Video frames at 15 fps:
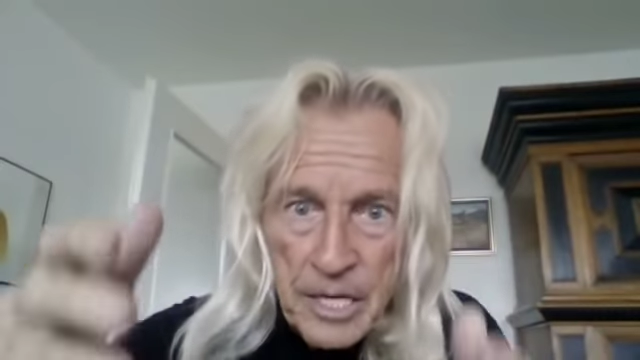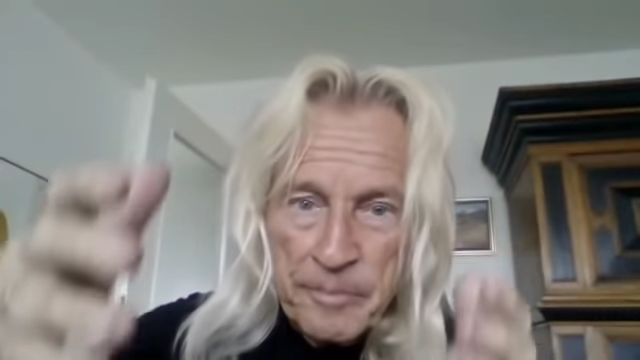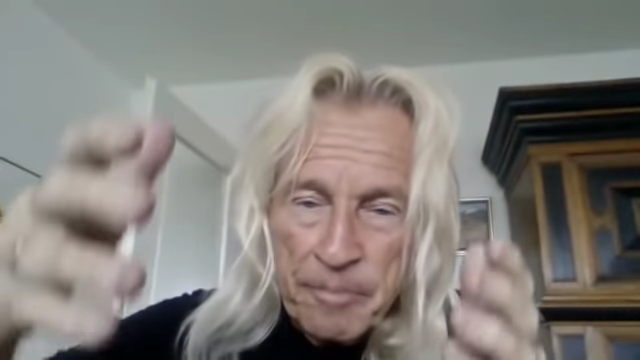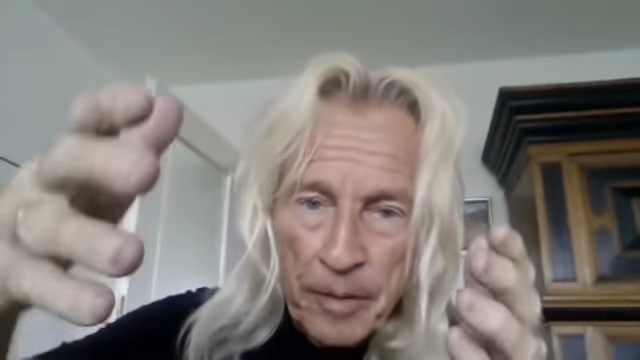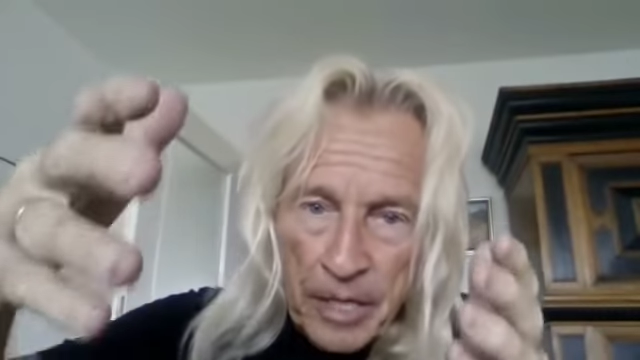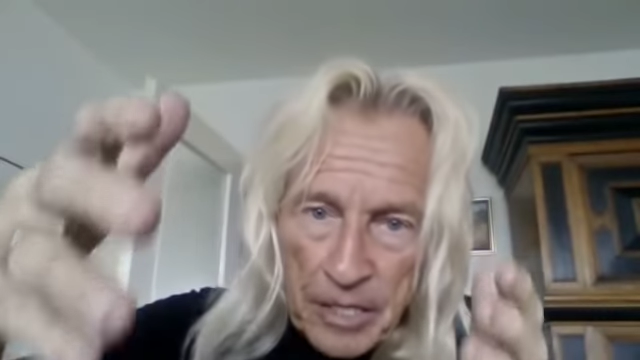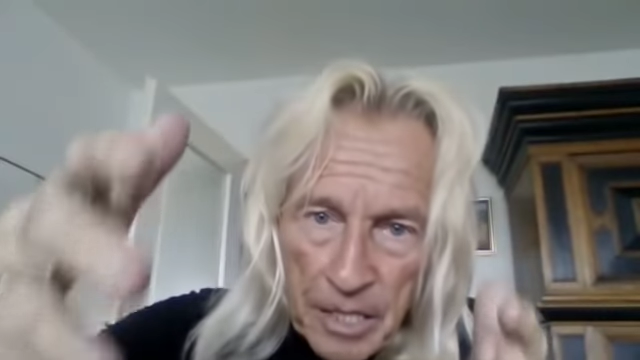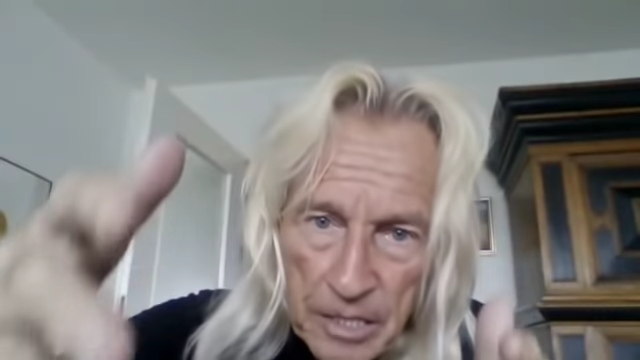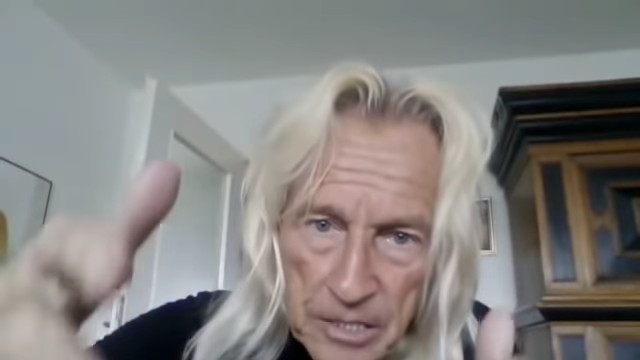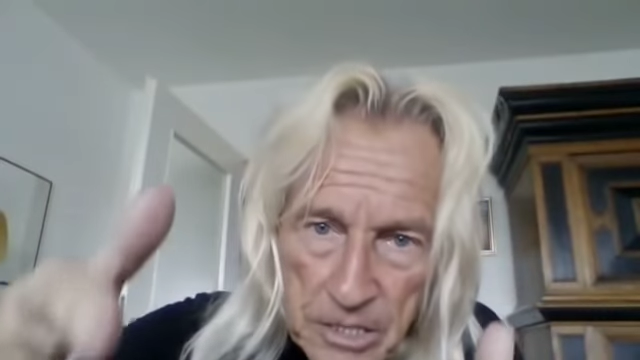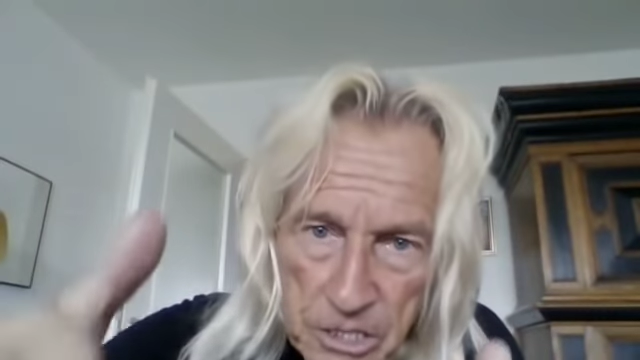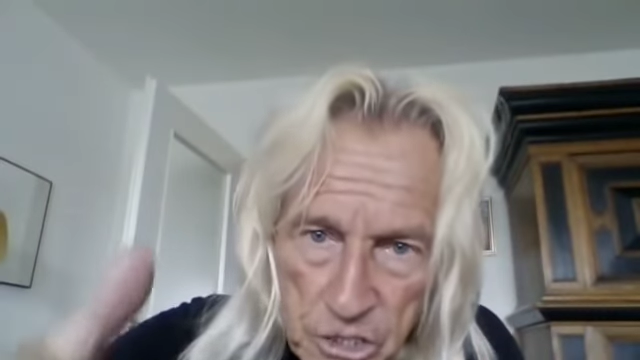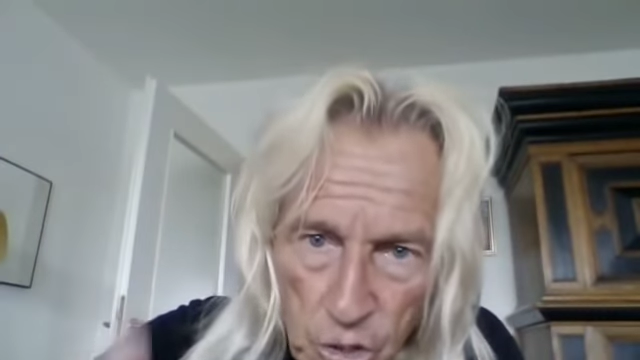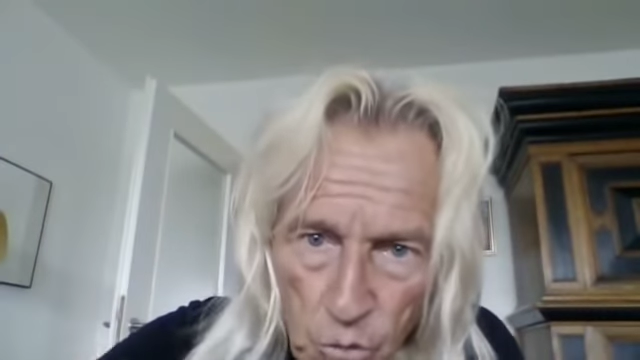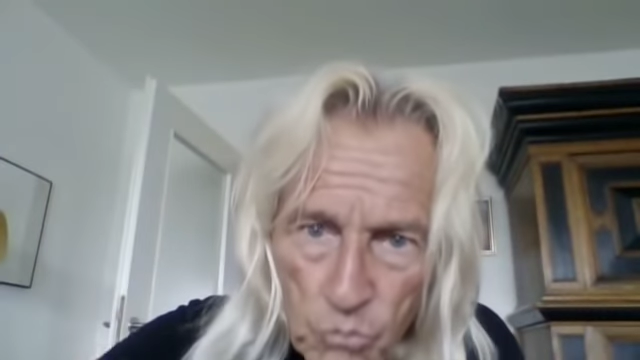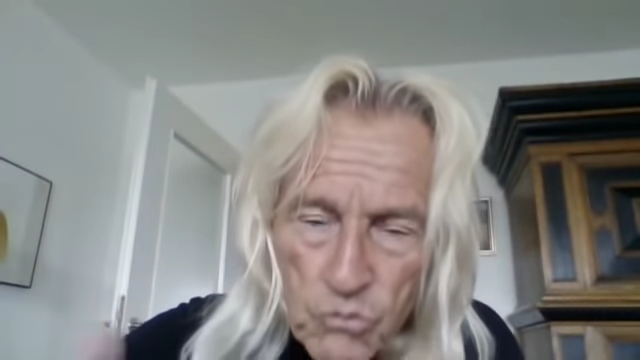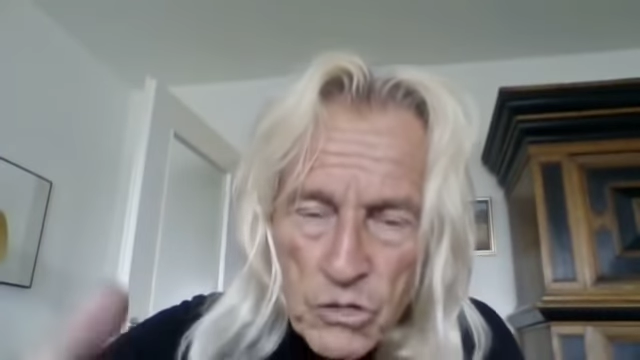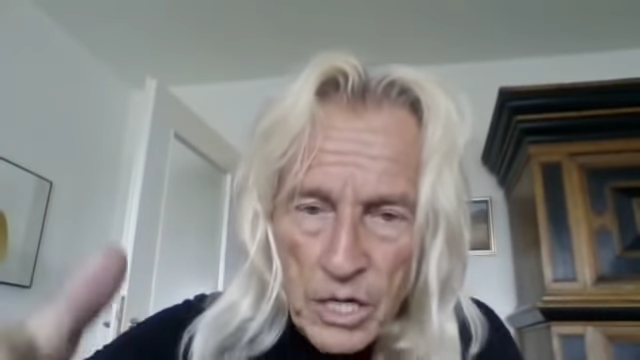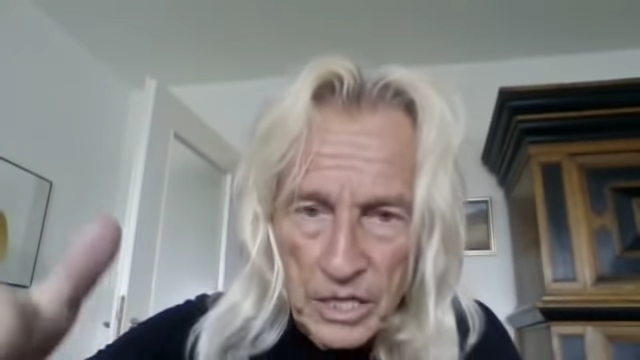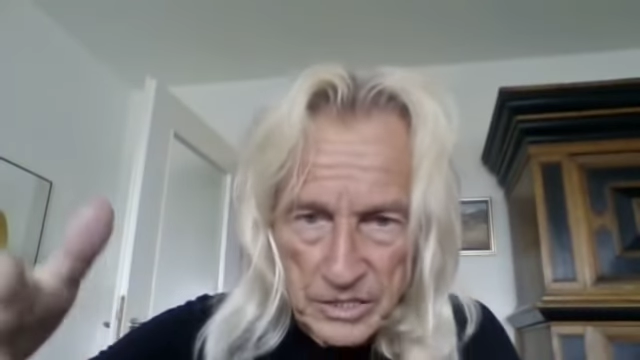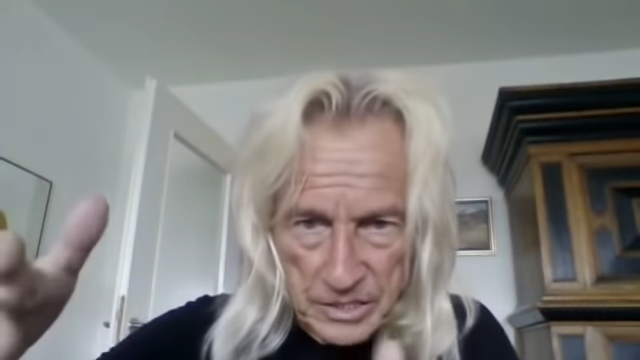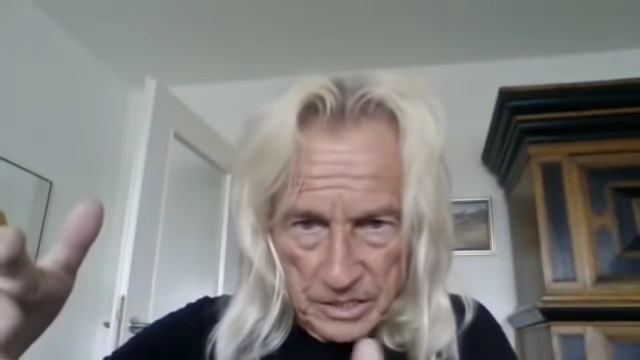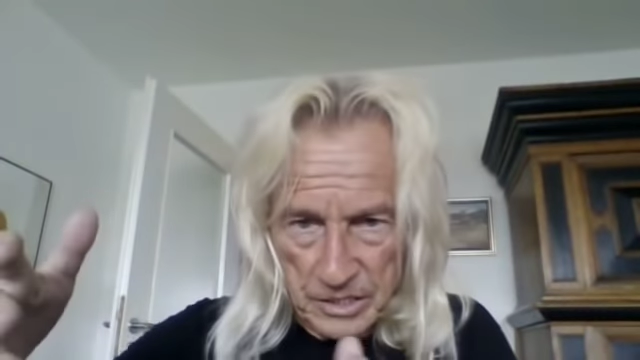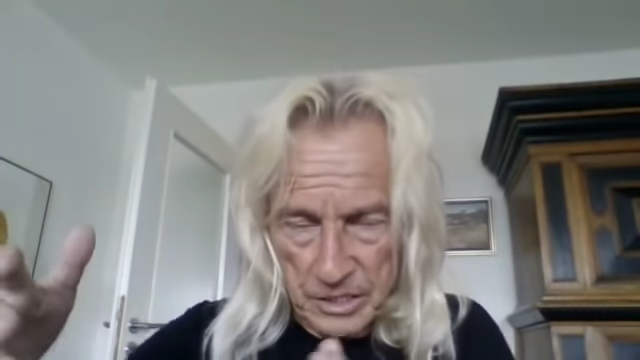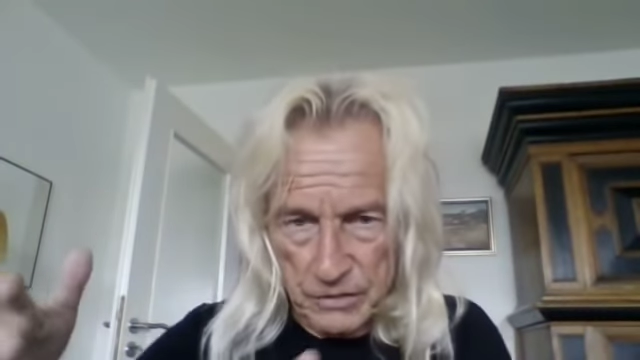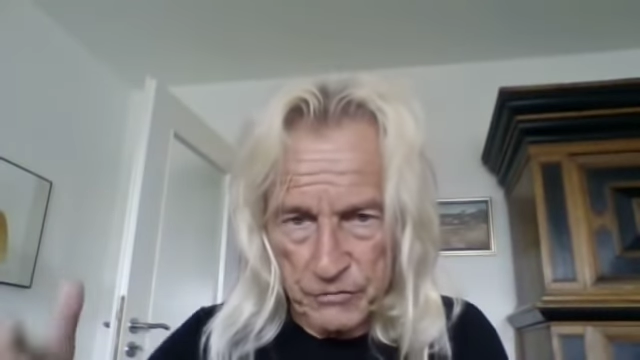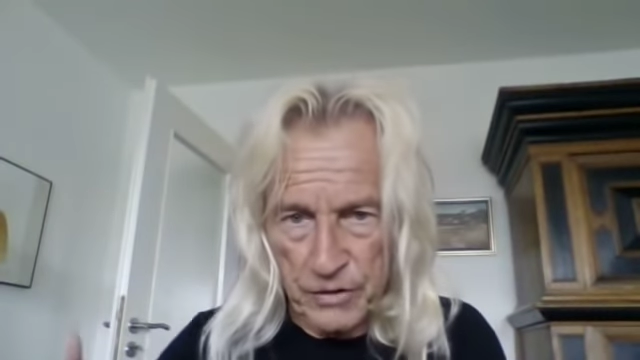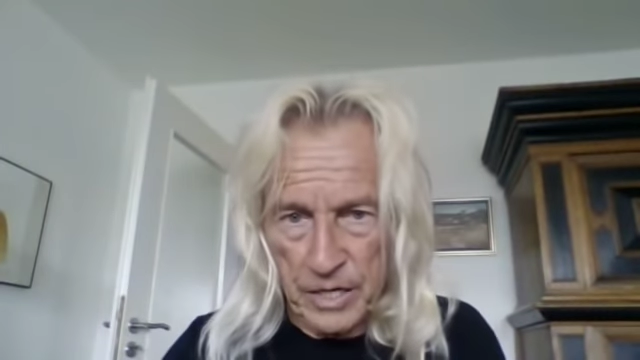Die Interpretation hat sich